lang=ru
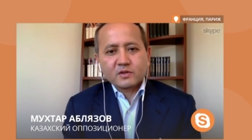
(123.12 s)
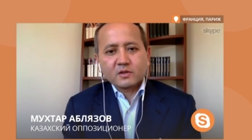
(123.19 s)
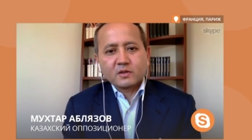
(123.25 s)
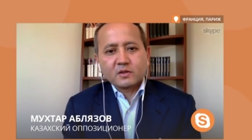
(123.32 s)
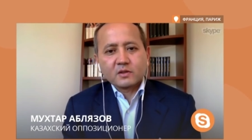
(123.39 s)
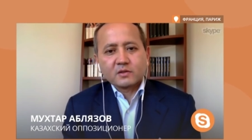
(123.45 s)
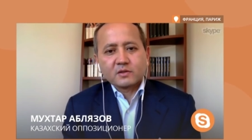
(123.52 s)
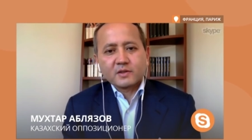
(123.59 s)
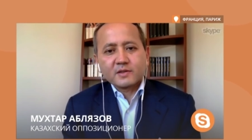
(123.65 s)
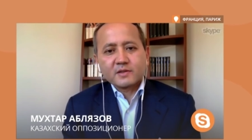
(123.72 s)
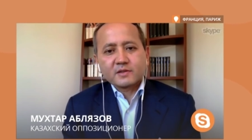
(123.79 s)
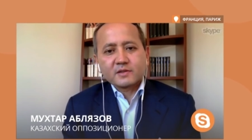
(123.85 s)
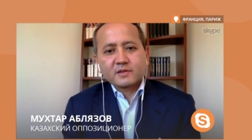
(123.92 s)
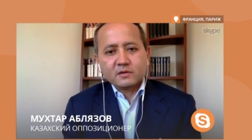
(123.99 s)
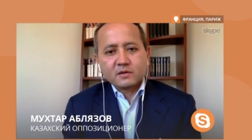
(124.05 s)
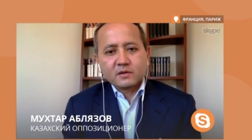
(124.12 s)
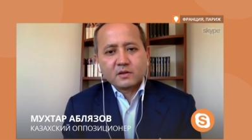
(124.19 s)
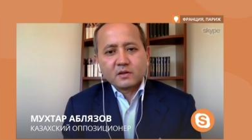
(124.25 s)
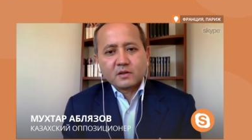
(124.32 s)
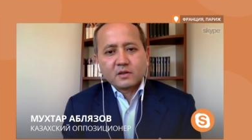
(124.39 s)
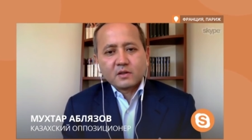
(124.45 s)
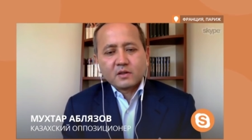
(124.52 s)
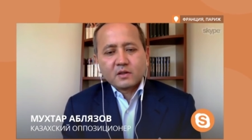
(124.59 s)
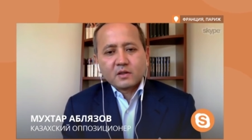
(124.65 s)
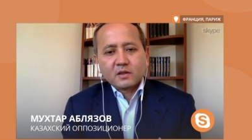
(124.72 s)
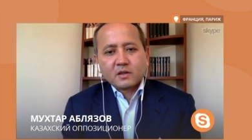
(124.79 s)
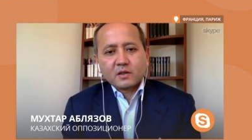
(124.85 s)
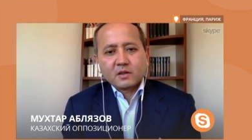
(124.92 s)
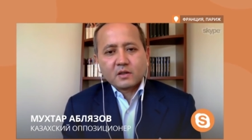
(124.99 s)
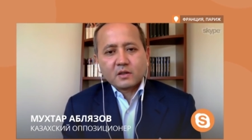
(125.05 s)
сделали три страны,
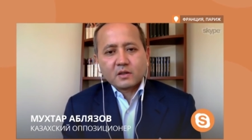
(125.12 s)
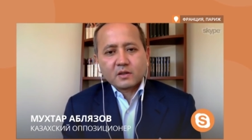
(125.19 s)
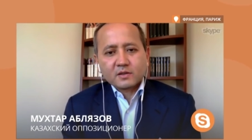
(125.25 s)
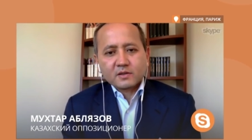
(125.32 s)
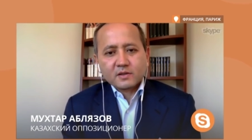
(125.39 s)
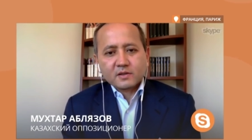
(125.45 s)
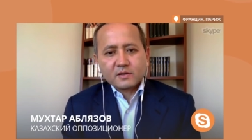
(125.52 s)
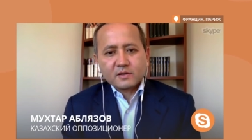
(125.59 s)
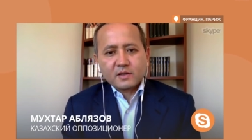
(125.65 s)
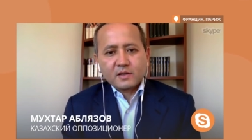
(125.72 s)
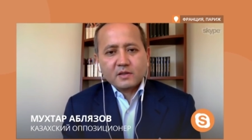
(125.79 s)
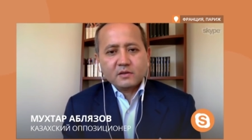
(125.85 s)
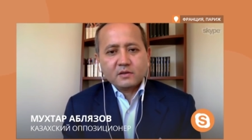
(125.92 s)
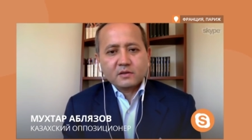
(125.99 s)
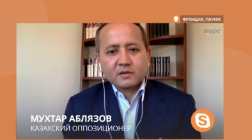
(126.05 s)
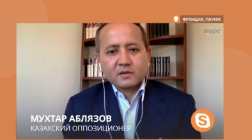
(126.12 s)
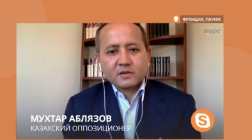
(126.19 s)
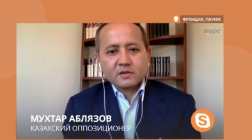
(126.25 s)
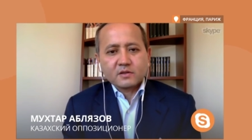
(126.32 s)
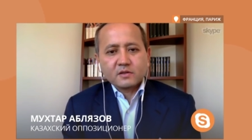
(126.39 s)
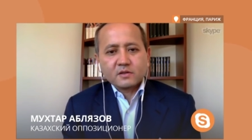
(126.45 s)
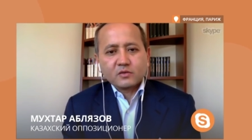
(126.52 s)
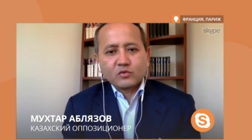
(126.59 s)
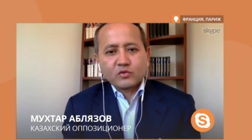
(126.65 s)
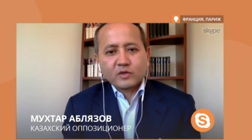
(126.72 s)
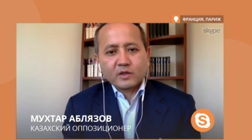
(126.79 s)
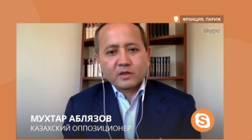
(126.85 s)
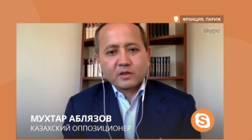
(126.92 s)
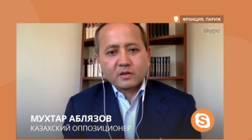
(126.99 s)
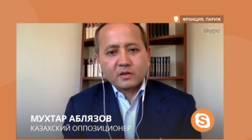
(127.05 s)
а, Казахстан, Россия и
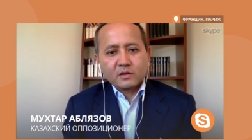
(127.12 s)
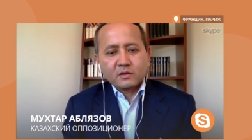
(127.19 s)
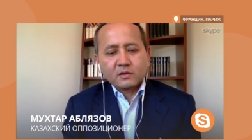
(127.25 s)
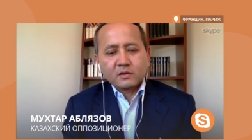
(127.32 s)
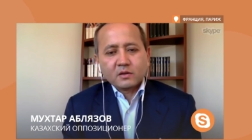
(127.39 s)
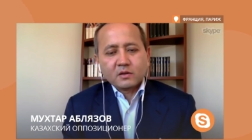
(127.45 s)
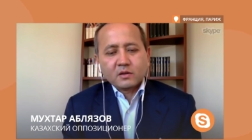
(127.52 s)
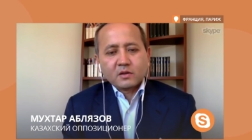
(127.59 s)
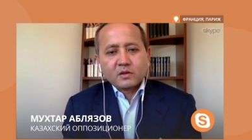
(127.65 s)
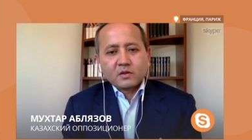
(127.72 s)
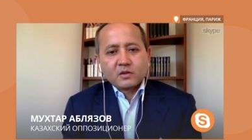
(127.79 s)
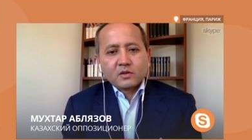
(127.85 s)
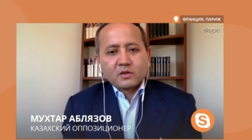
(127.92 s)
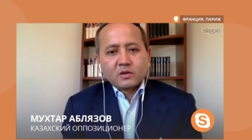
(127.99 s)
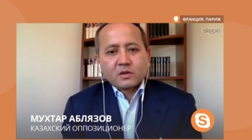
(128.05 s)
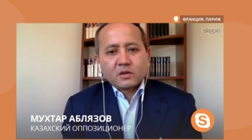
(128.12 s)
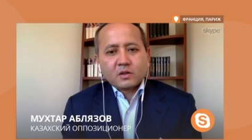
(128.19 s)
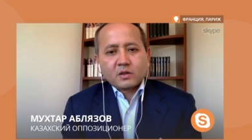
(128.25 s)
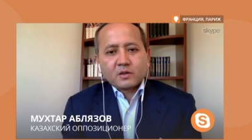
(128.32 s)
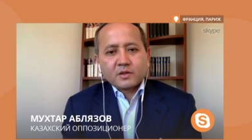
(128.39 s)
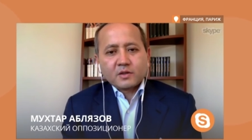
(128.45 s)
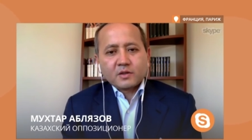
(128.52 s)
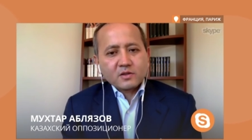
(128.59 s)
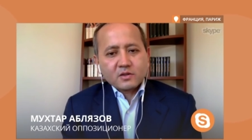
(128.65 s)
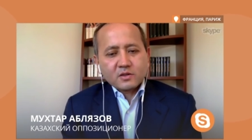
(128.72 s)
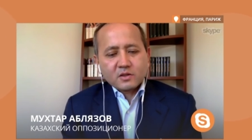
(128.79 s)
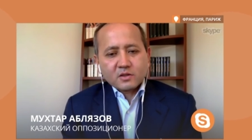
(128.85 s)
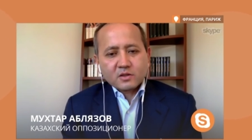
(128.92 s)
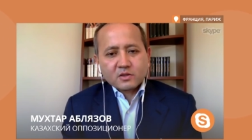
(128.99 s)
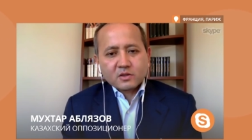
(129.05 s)
Украина. А, я был
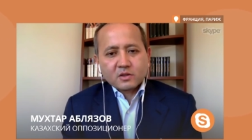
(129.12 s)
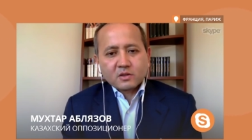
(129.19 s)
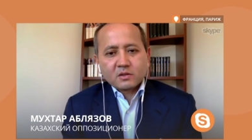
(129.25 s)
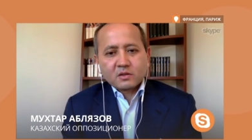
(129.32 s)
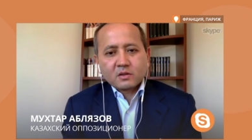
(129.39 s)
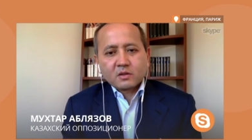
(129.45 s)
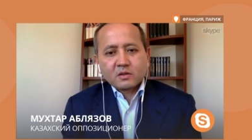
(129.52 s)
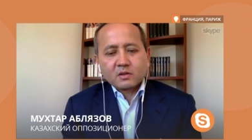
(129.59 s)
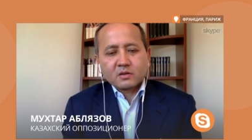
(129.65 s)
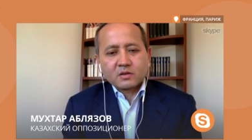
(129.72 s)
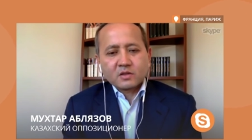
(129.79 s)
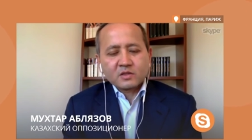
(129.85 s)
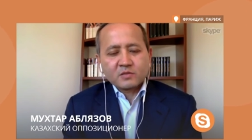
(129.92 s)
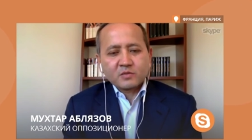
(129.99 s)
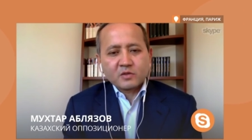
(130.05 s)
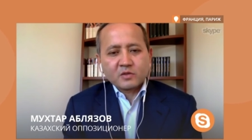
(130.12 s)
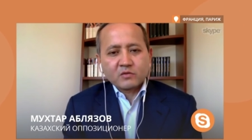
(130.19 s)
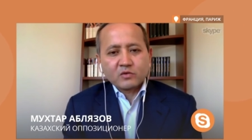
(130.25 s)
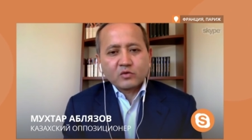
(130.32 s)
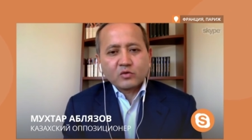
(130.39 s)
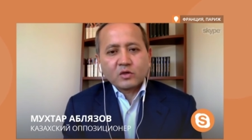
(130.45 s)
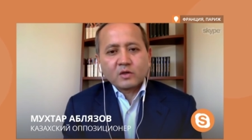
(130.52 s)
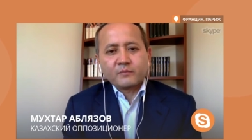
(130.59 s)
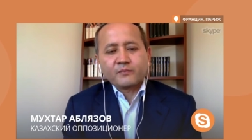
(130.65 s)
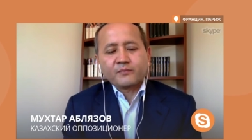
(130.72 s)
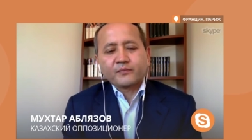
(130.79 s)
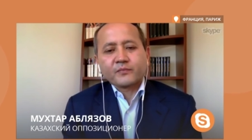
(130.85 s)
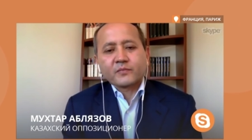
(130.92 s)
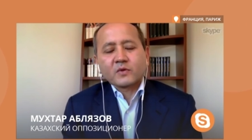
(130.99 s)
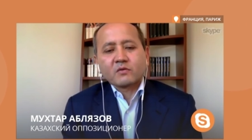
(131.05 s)
задержан 31 июля
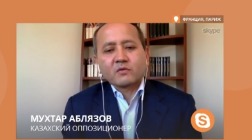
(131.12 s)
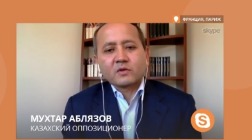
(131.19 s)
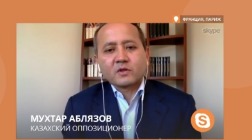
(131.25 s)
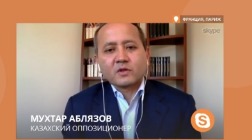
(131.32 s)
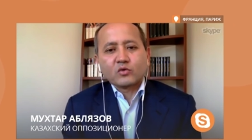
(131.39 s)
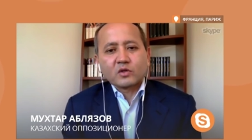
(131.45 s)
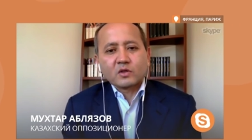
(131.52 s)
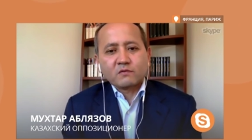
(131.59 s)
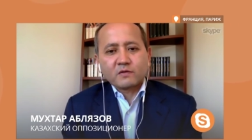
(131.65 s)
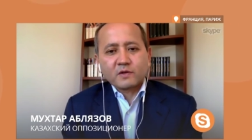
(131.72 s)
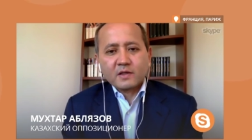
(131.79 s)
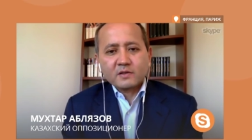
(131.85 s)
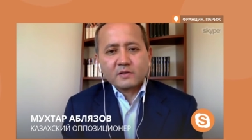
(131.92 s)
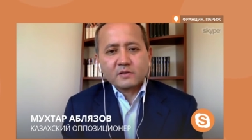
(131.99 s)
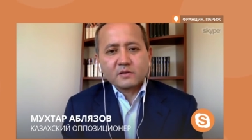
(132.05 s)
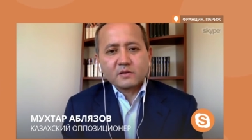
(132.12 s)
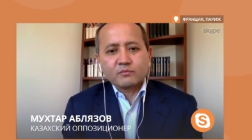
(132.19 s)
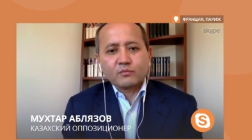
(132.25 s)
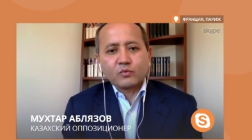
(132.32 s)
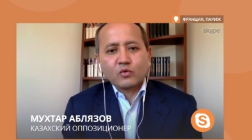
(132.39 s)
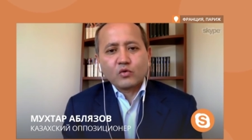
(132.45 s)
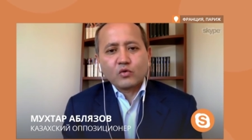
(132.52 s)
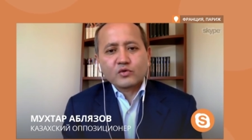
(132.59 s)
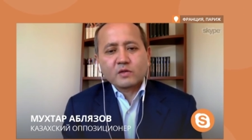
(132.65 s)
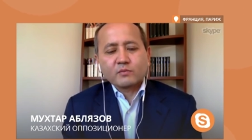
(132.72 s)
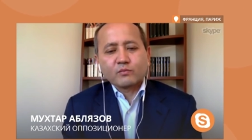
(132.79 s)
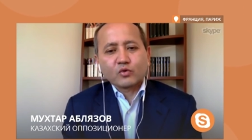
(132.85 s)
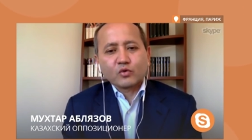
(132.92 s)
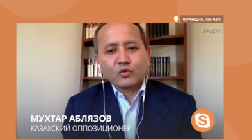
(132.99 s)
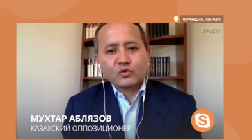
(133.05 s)
на юге Франции по
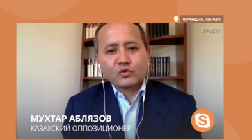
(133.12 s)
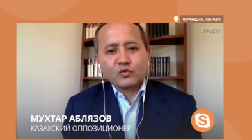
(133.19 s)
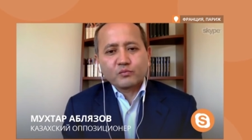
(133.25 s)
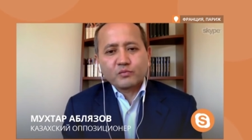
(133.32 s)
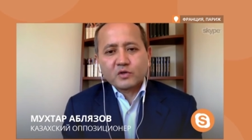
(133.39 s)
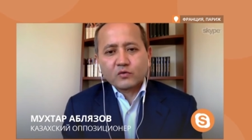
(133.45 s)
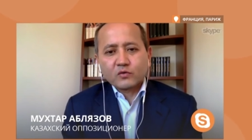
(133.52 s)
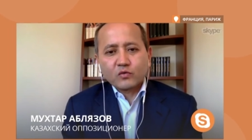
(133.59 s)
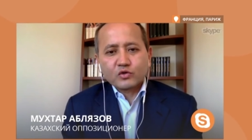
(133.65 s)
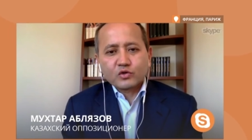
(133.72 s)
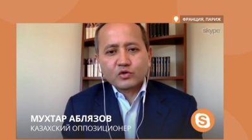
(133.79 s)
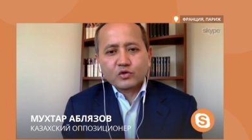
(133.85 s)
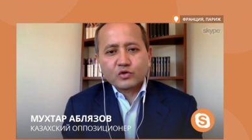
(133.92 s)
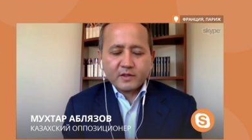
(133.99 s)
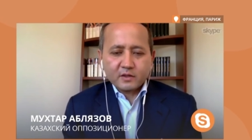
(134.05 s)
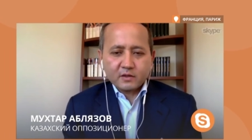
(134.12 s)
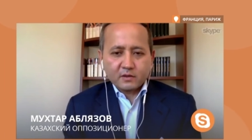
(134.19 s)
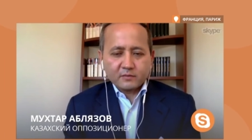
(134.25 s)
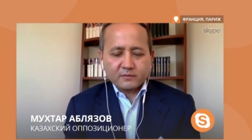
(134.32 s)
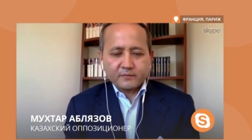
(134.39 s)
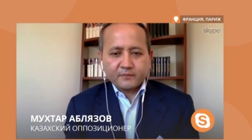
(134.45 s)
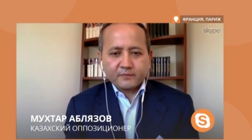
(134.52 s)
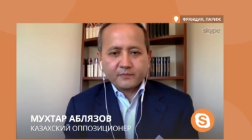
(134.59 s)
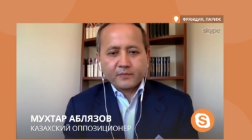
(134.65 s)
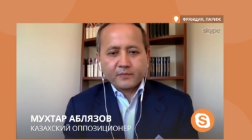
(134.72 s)
запросу в первую очередь Украины,